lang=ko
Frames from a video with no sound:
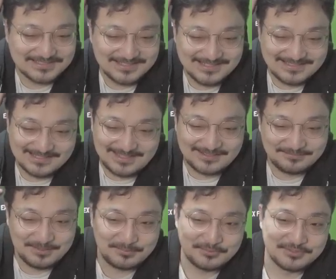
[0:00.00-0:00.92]
항상
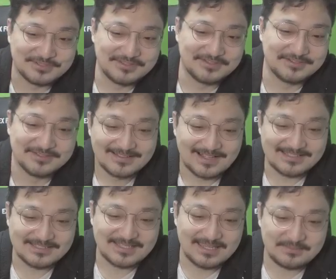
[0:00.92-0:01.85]
다급해 보여 그들은.
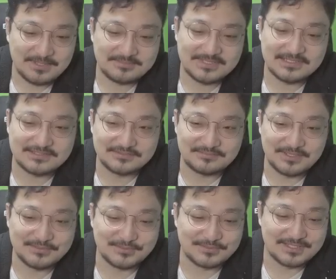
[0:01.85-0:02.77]
같이 게임한 입장에서는
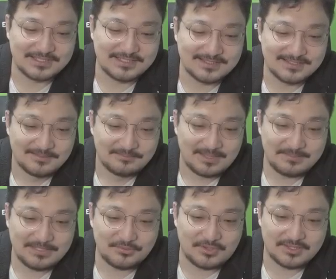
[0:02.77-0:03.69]
매우 좋다.
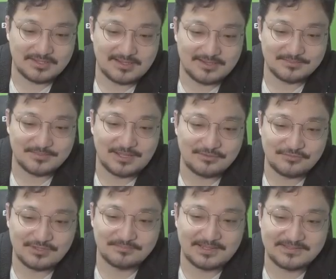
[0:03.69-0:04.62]
파밍 노가다를 하려면
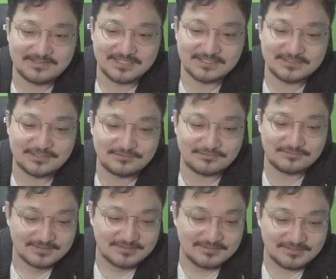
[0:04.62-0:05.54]
한국인 팟을 찾으라고.
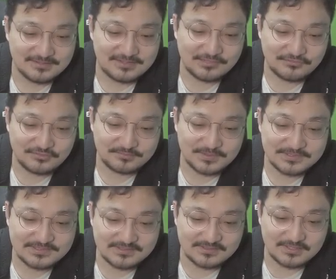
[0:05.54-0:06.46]
그들이 태워주는
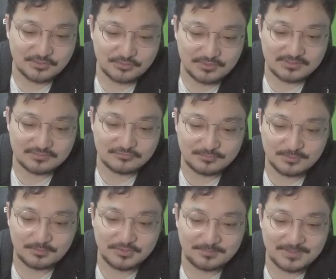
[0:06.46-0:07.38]
버스는 디트로이트
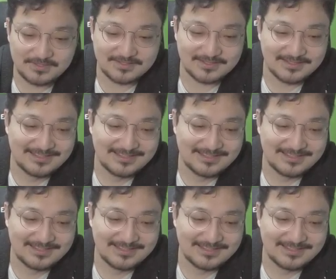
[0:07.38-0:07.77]
우버보다 빠르대.